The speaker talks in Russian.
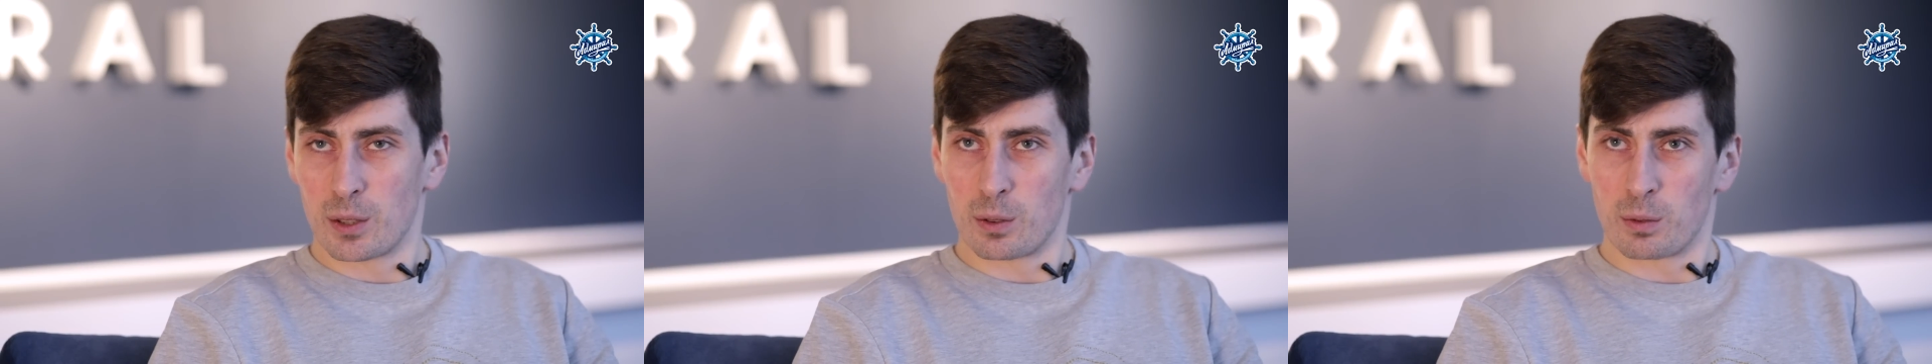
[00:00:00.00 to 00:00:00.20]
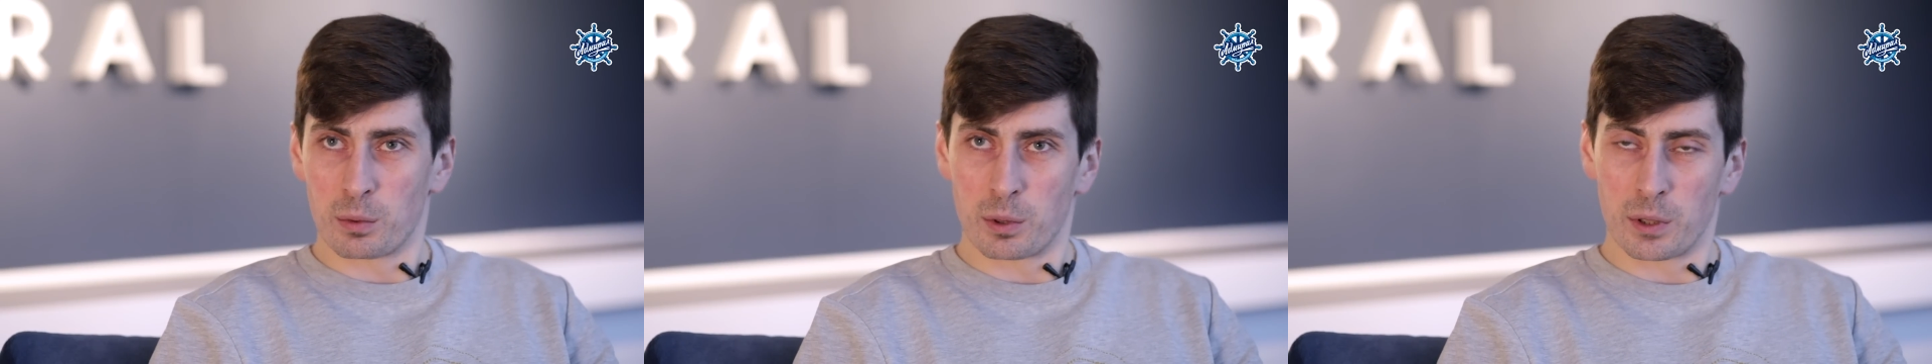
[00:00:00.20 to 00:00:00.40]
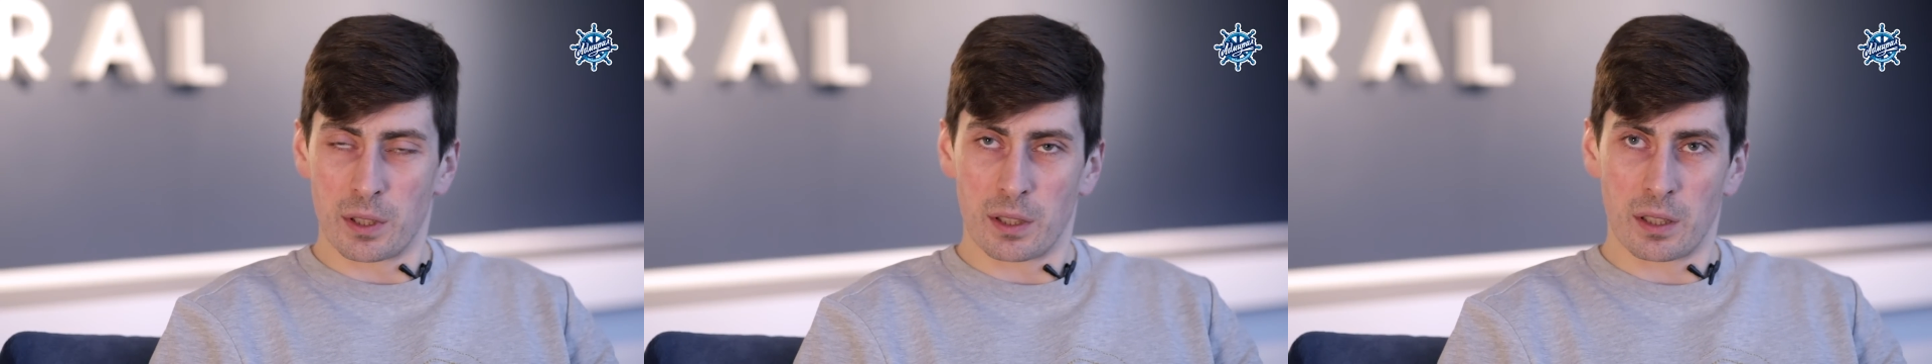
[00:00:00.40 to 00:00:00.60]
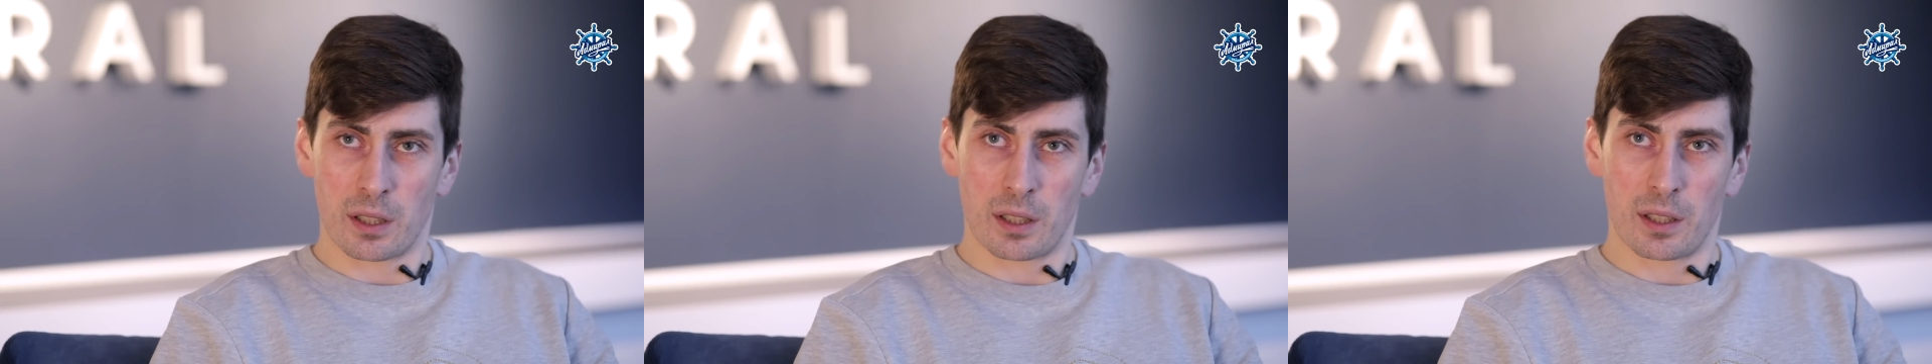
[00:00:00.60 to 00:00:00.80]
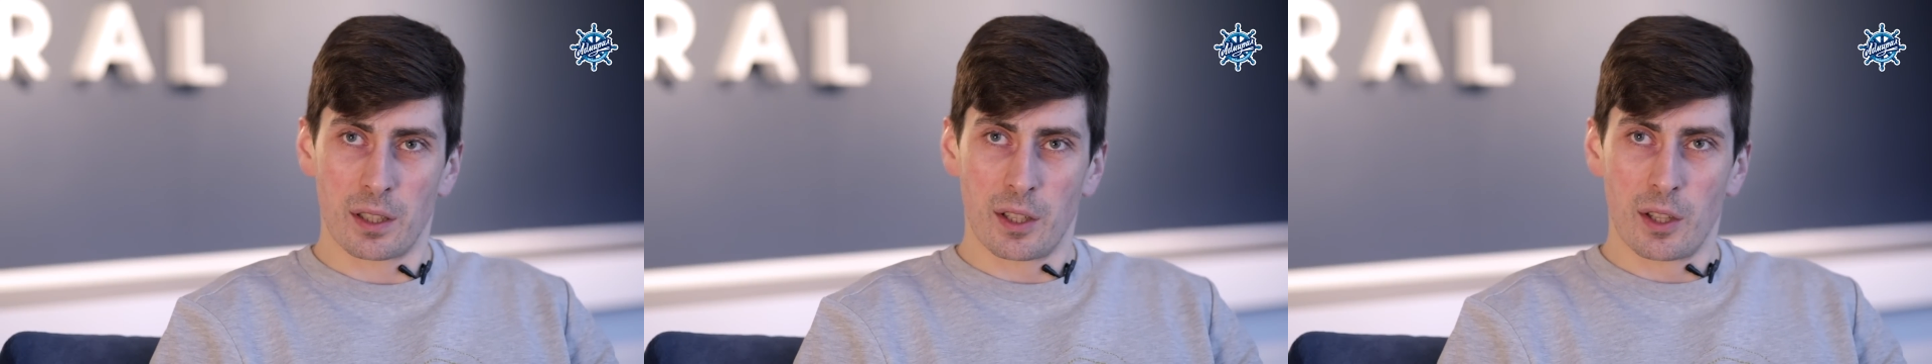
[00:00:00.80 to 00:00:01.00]
у
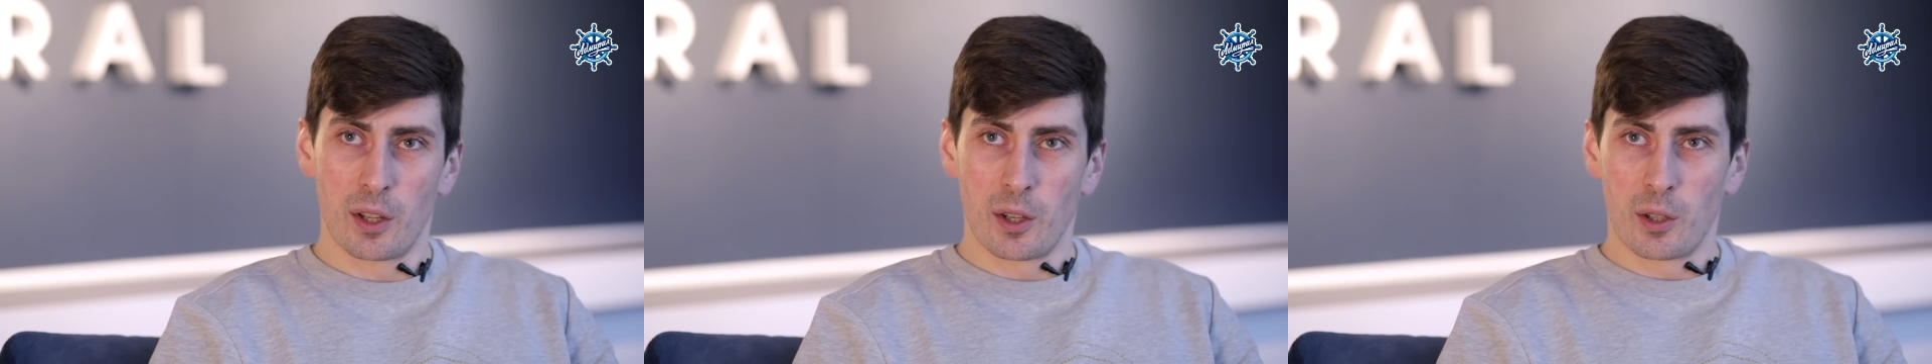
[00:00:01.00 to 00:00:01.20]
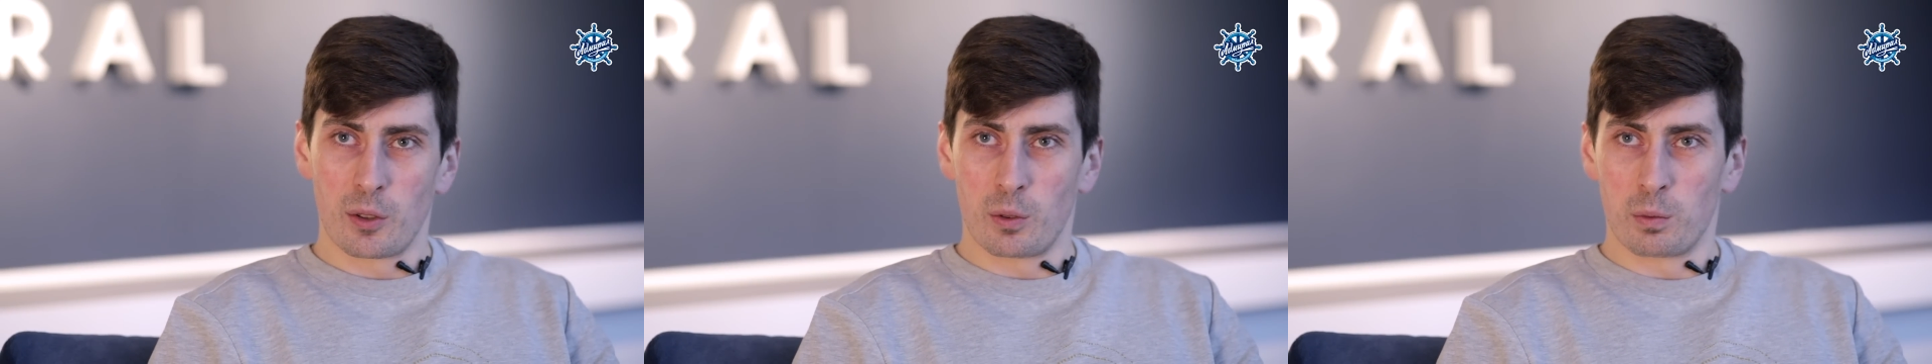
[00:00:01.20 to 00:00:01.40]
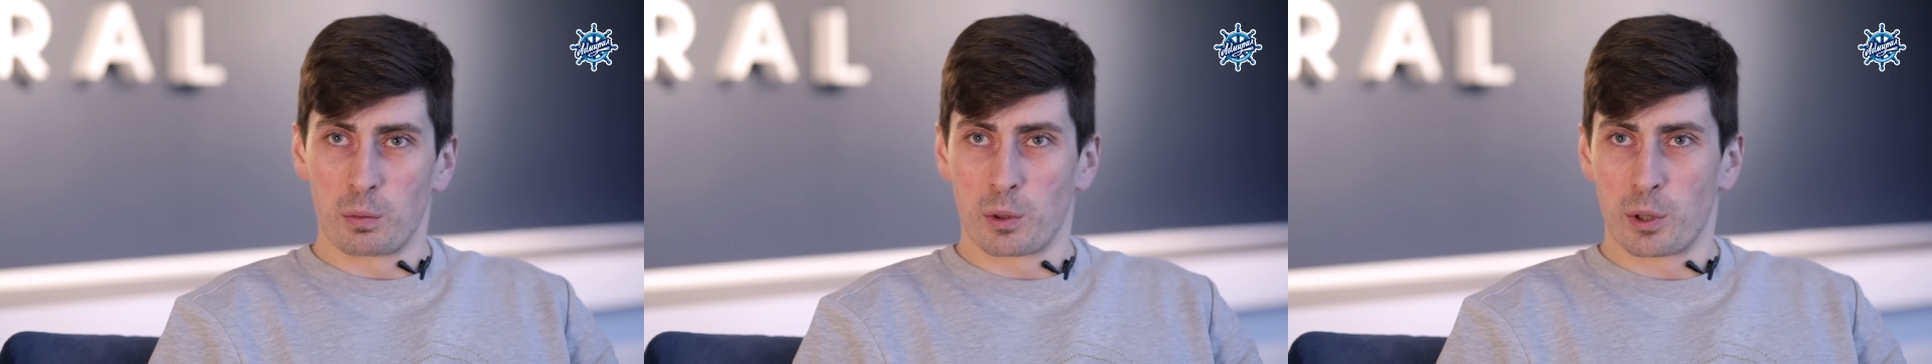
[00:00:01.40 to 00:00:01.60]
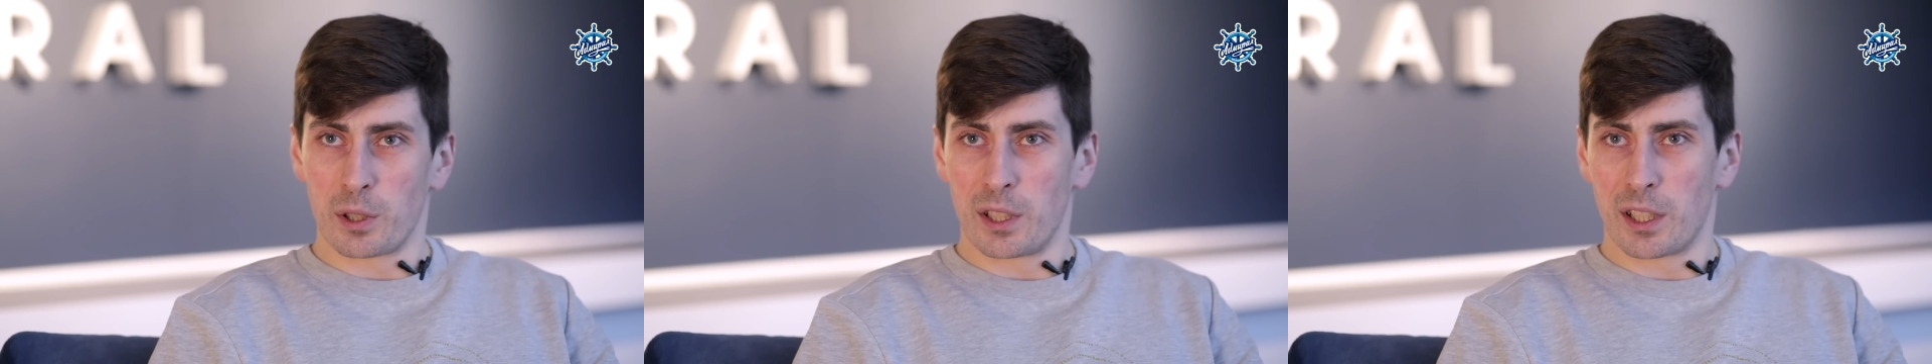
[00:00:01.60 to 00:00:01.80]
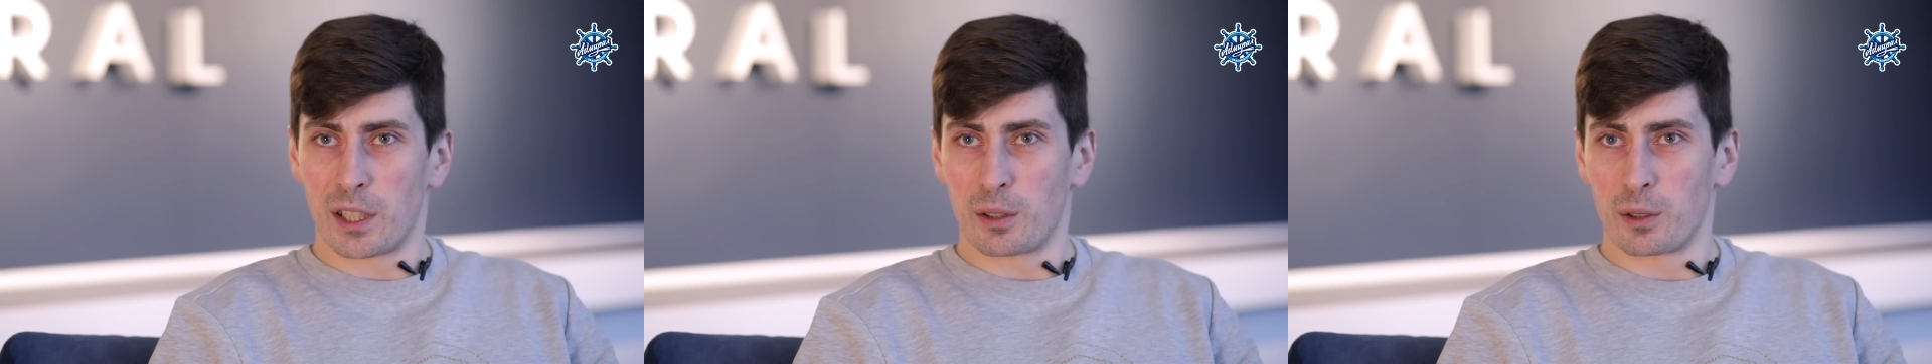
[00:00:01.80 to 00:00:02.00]
многих, у
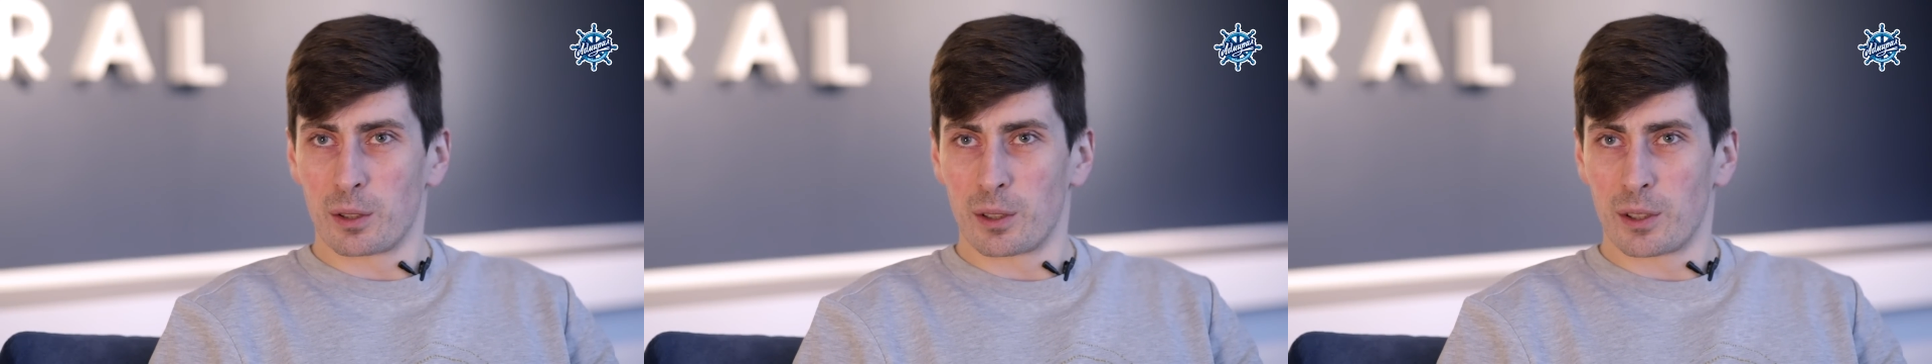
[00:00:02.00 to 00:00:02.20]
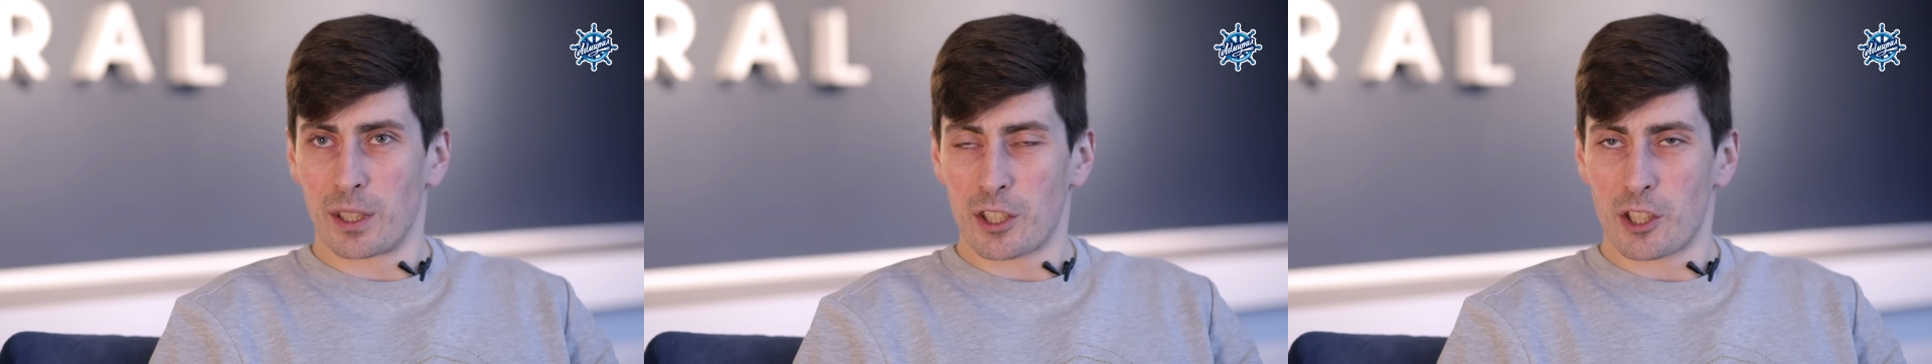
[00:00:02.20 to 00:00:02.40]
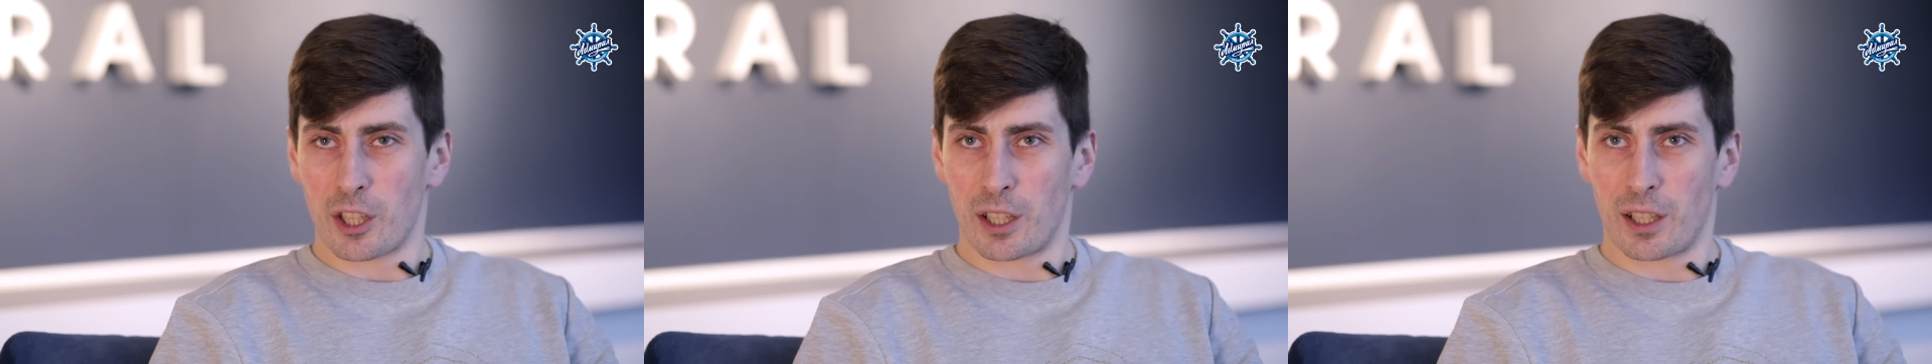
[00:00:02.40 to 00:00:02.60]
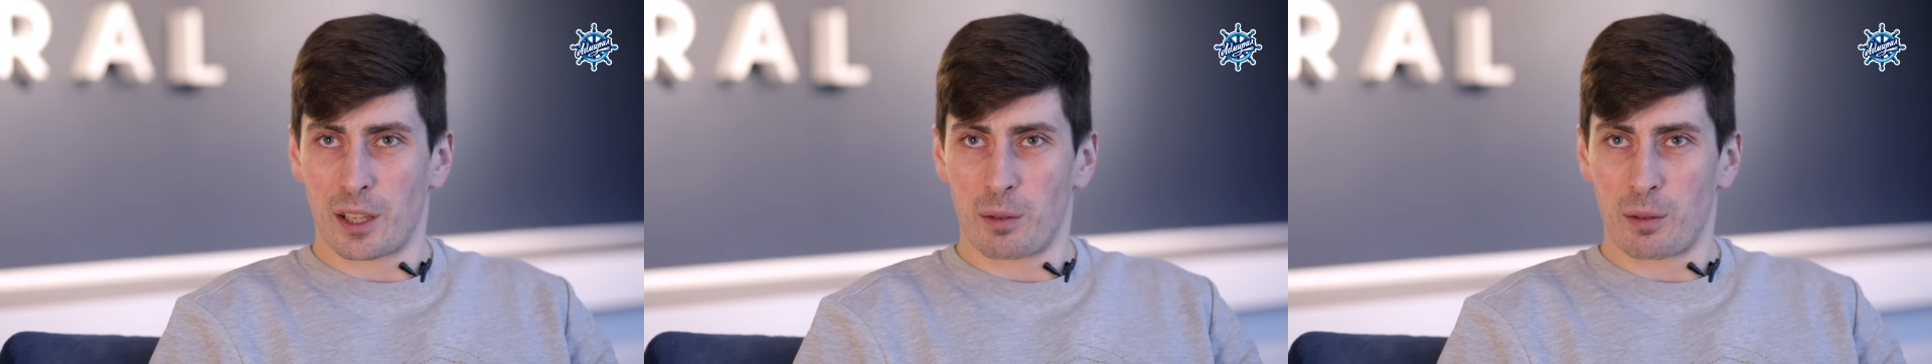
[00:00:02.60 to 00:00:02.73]
многих э, наших